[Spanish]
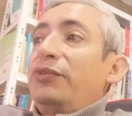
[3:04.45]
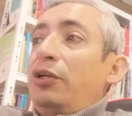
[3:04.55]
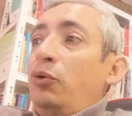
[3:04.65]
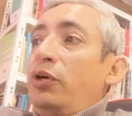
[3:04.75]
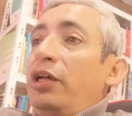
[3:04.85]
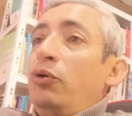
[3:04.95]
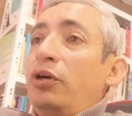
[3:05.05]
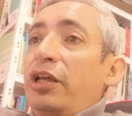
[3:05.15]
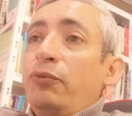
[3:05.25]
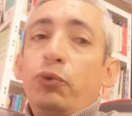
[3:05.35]
lo que
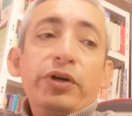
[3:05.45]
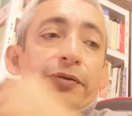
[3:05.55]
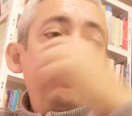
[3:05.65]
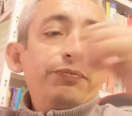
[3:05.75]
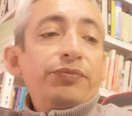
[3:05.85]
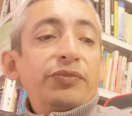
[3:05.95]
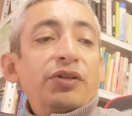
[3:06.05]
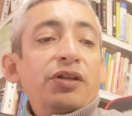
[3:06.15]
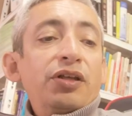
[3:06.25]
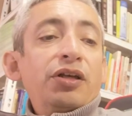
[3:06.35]
logré fue
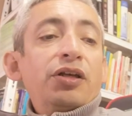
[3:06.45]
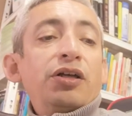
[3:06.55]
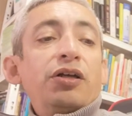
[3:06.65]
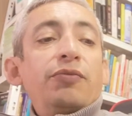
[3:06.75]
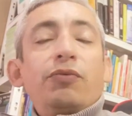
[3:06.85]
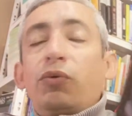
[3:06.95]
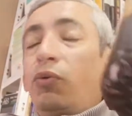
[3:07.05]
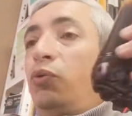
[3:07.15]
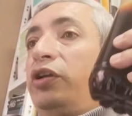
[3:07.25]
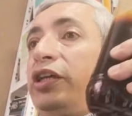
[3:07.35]

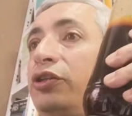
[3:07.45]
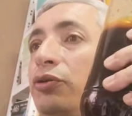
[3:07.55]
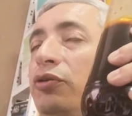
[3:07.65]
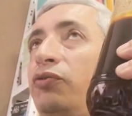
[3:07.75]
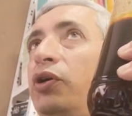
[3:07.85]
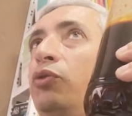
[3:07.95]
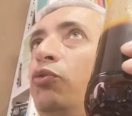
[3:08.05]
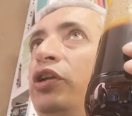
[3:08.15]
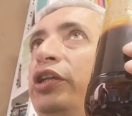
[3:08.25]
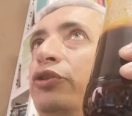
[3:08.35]
un litro, fue
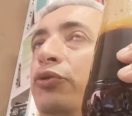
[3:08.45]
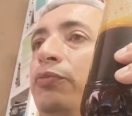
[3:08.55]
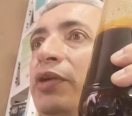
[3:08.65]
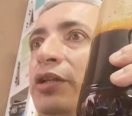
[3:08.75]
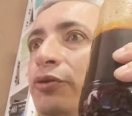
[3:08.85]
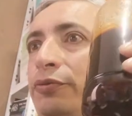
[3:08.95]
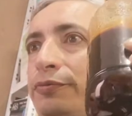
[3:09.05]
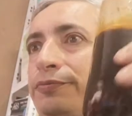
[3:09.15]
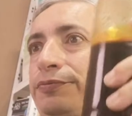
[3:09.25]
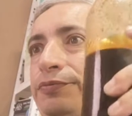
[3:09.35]
como litro y medio
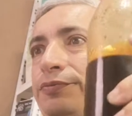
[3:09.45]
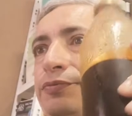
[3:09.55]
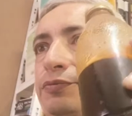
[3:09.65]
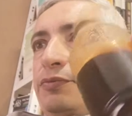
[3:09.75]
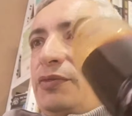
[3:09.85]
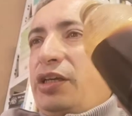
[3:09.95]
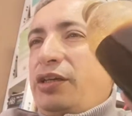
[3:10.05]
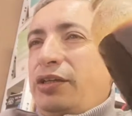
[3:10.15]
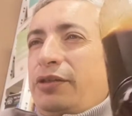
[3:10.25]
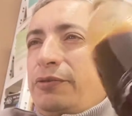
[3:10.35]

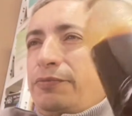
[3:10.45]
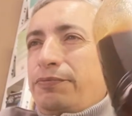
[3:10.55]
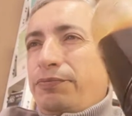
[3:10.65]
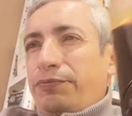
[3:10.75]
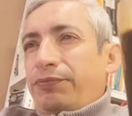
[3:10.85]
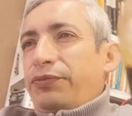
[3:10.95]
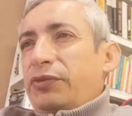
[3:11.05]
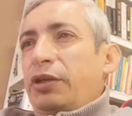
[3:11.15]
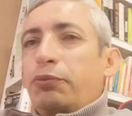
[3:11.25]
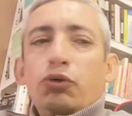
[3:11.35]
de,
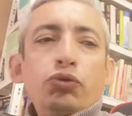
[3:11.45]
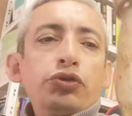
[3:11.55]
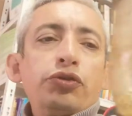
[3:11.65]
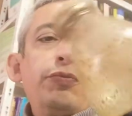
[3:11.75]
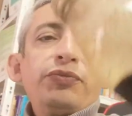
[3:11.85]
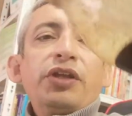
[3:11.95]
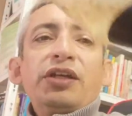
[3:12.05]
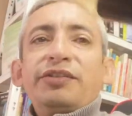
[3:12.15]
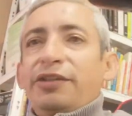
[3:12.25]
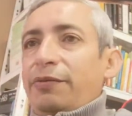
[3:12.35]
de producto.
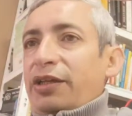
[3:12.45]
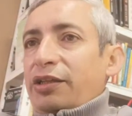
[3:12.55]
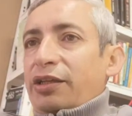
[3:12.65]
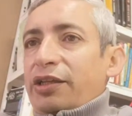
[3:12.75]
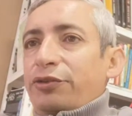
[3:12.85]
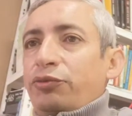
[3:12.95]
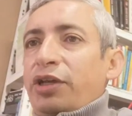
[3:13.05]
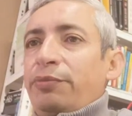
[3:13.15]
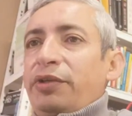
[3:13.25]
Si ven, es una